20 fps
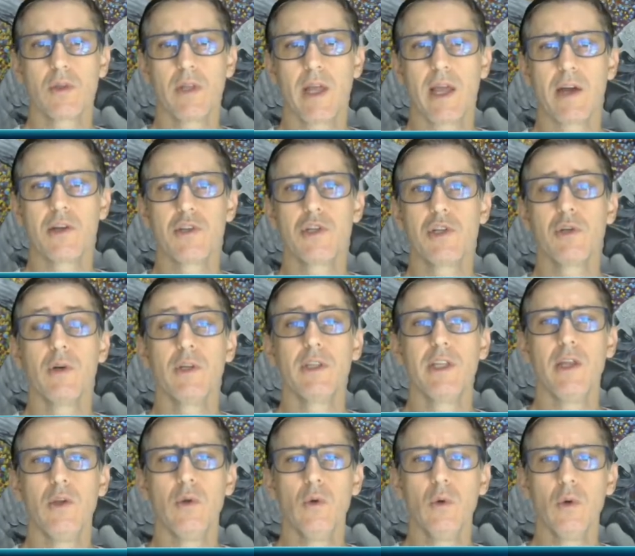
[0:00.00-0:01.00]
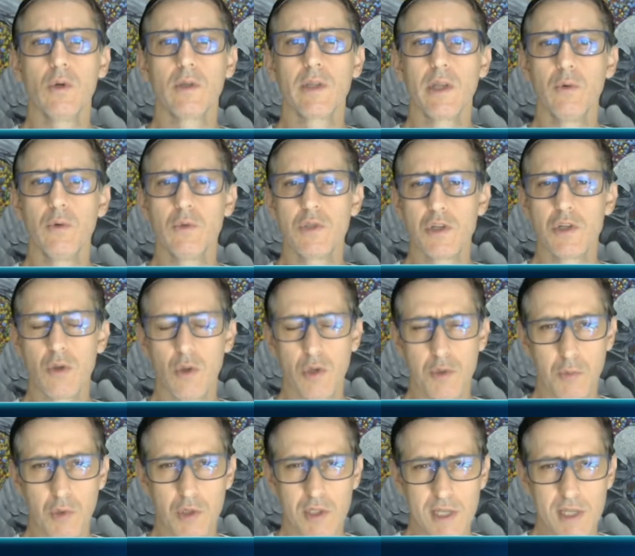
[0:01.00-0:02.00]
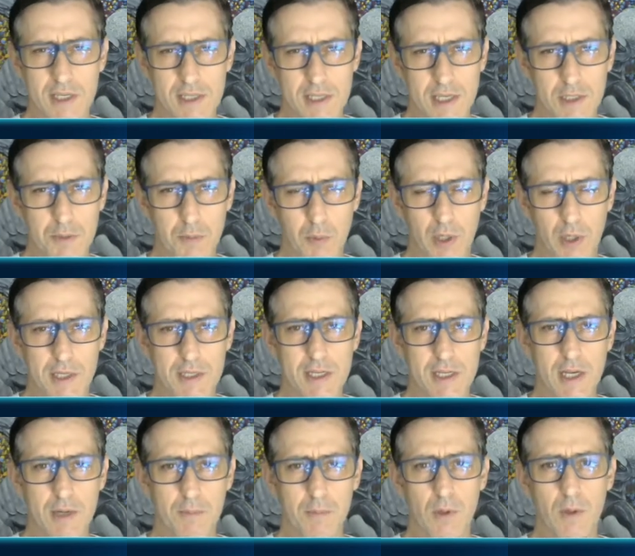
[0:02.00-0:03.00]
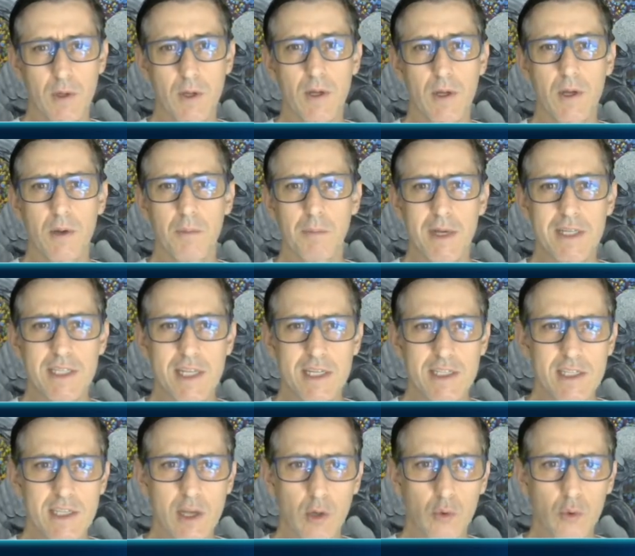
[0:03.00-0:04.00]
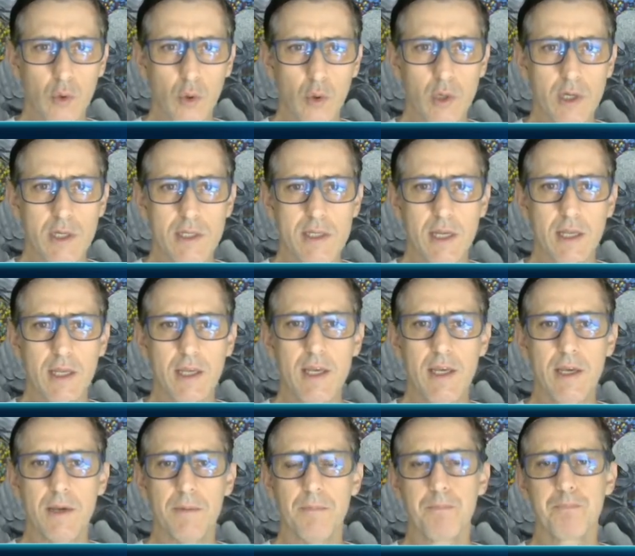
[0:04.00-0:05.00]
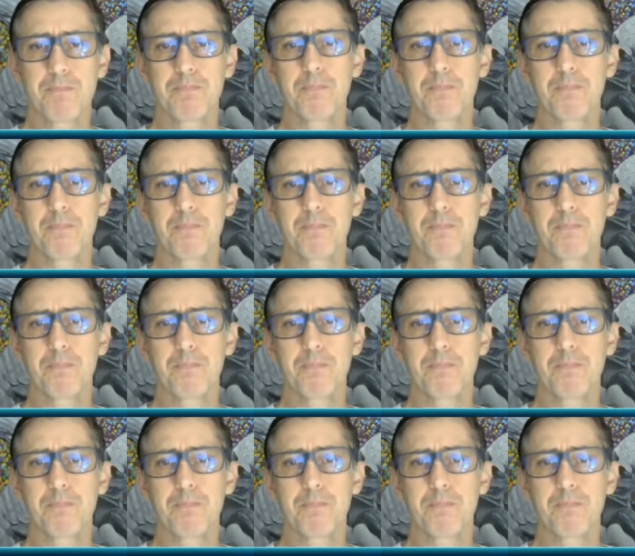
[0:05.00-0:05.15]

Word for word: Tem artigo anterior, tem um de 2016, por exemplo, mas esses autores aqui,